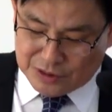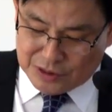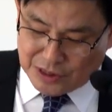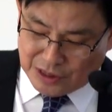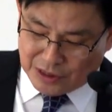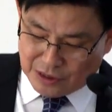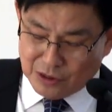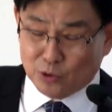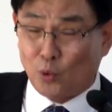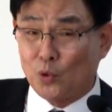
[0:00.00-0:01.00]
이제
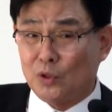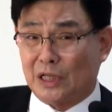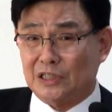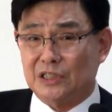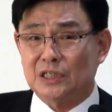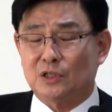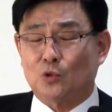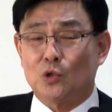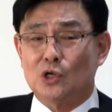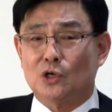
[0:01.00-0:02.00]
그 돈을 다시
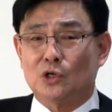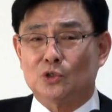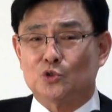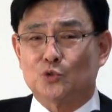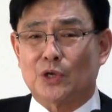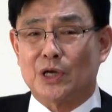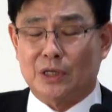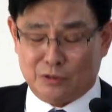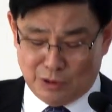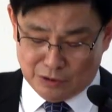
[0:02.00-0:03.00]

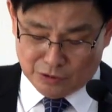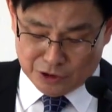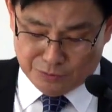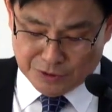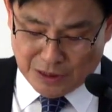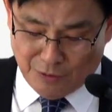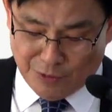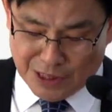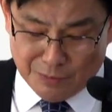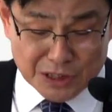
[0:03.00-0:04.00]
돌려주게 되는 것입니다.
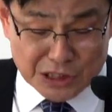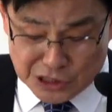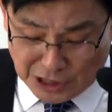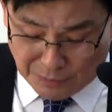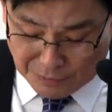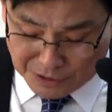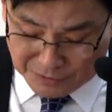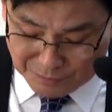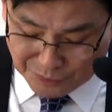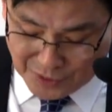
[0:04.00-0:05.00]
왜냐하면 이절에
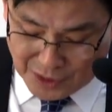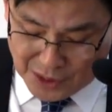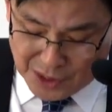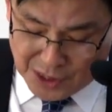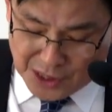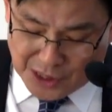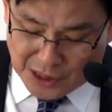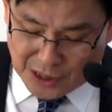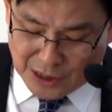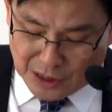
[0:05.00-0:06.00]
보면
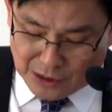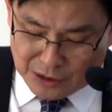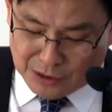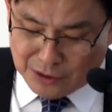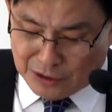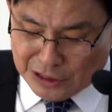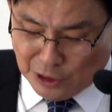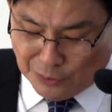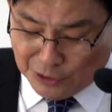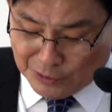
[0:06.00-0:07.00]
그 은을
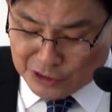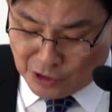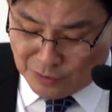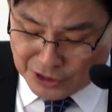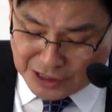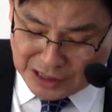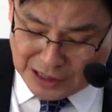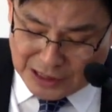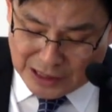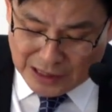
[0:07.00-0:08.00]
잃어버리고 나서
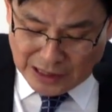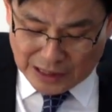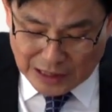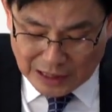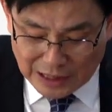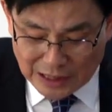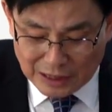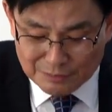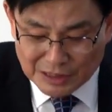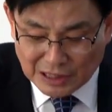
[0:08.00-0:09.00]
어머니가
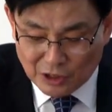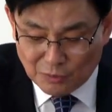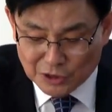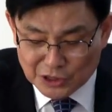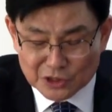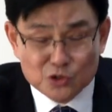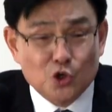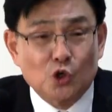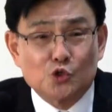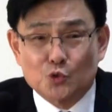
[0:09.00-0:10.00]
아, 미카의 어머니는
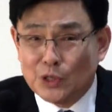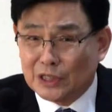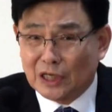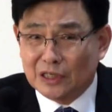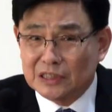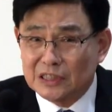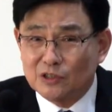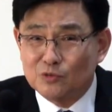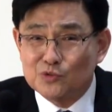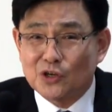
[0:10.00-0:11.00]
저주를 했다.
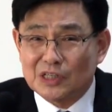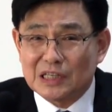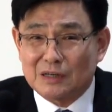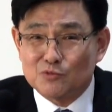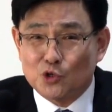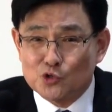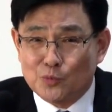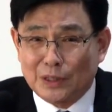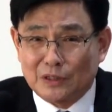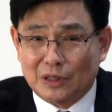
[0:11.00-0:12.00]
이거 훔쳐간 사람
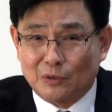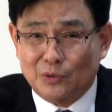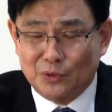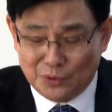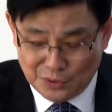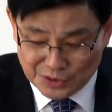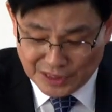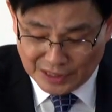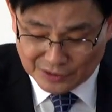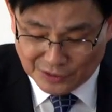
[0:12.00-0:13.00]
저주받으라고
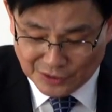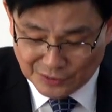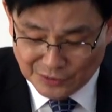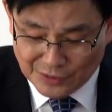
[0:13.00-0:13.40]
이렇게 하는 거예요.